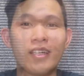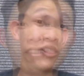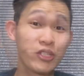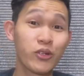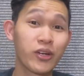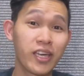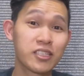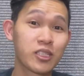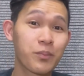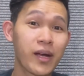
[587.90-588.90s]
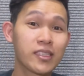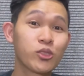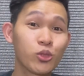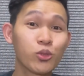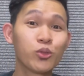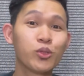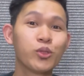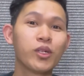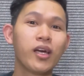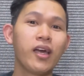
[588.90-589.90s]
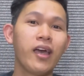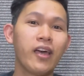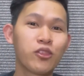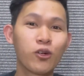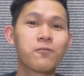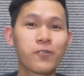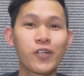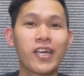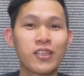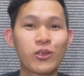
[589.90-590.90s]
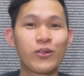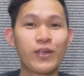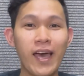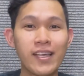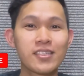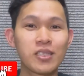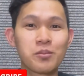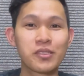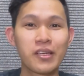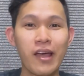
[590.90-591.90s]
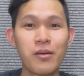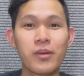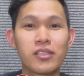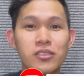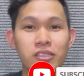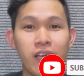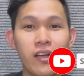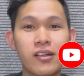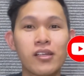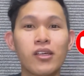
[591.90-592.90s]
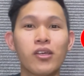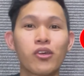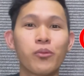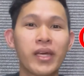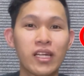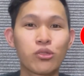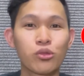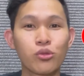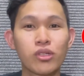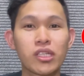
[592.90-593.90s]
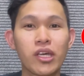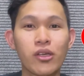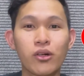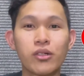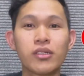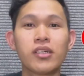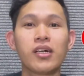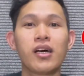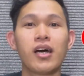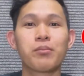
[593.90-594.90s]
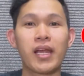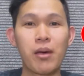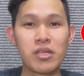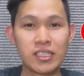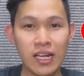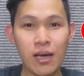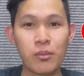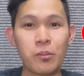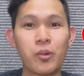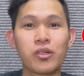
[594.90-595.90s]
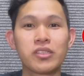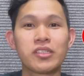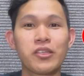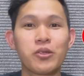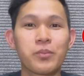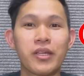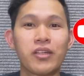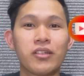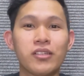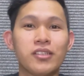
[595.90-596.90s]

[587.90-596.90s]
see you again sa part 2. And don't forget to like, subscribe, and share kung may natutunan kayo. At maraming salamat po sa inyong panonood.